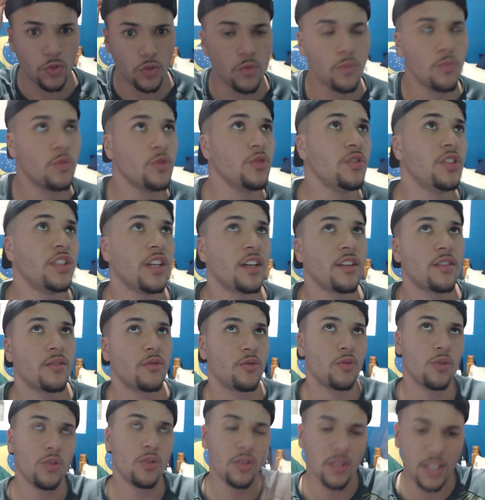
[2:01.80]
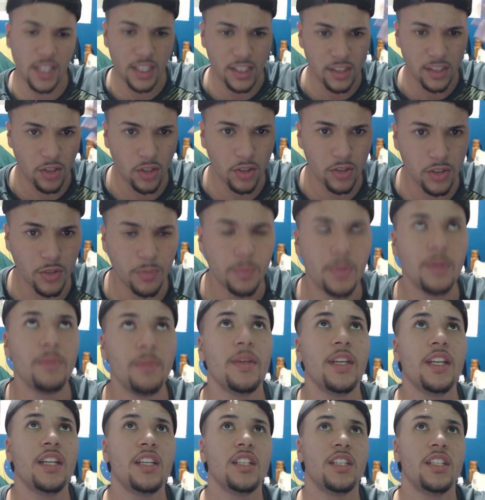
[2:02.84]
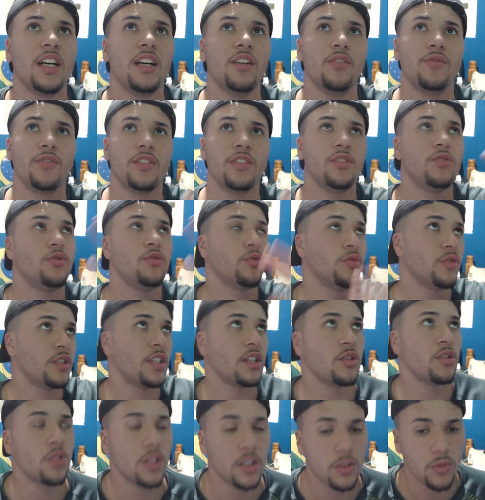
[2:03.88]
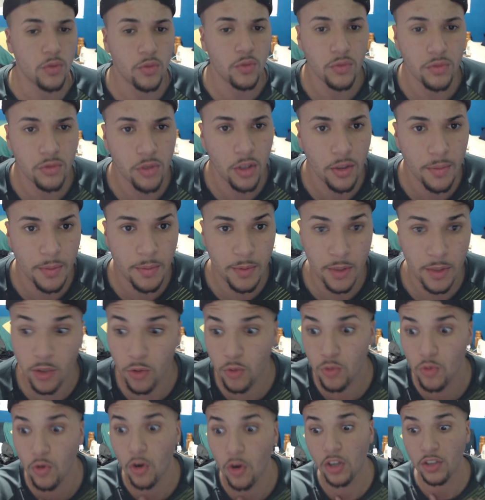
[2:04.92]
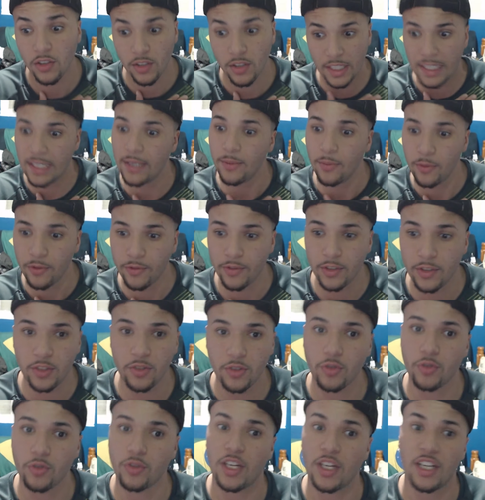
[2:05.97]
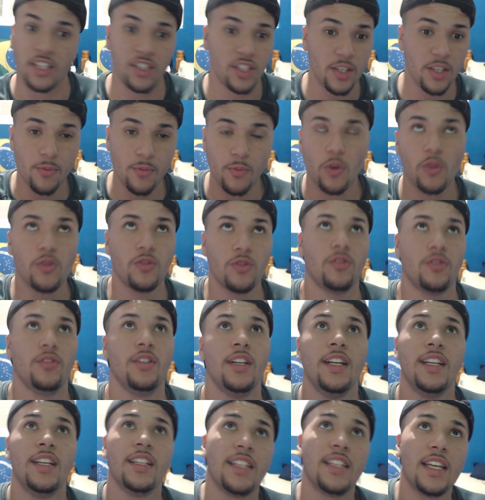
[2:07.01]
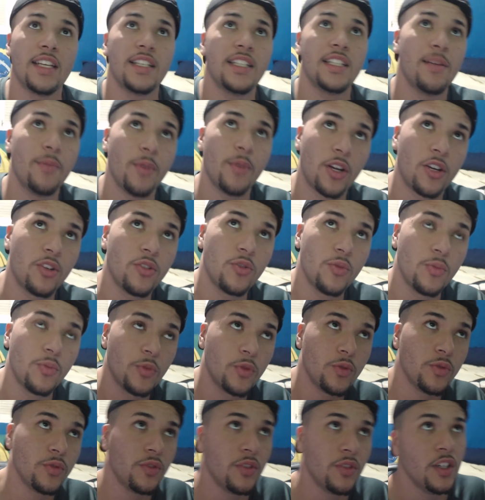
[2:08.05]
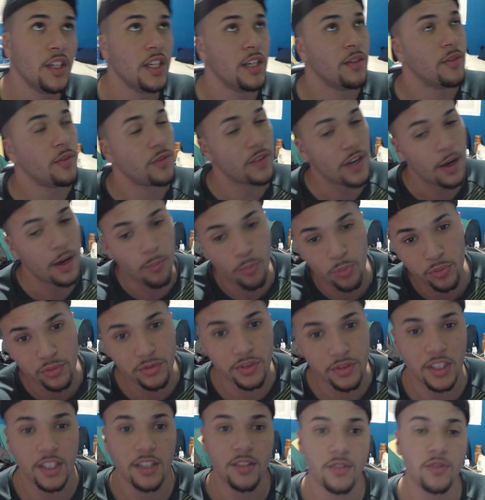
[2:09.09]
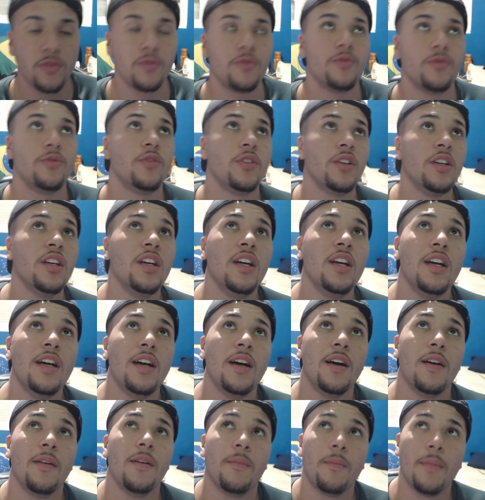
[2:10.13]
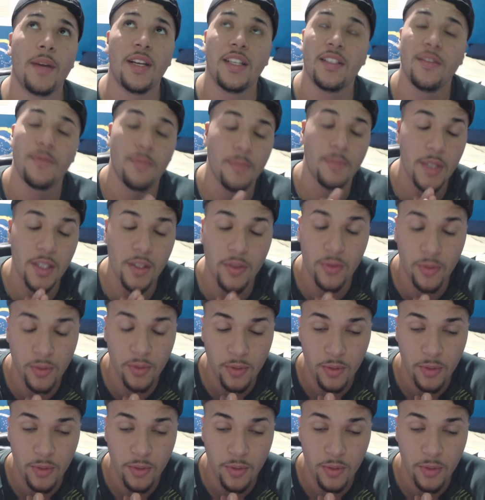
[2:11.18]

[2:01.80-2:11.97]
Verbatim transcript: mundo. Já colocasse logo de primeira já. O Vinícius Júnior tá jogando com o nome, mano. Eu amo o Vinícius Júnior, acho ele monstro. Tem que ser melhor do mundo. Vou ficar puto se ele não for. Mas, meu,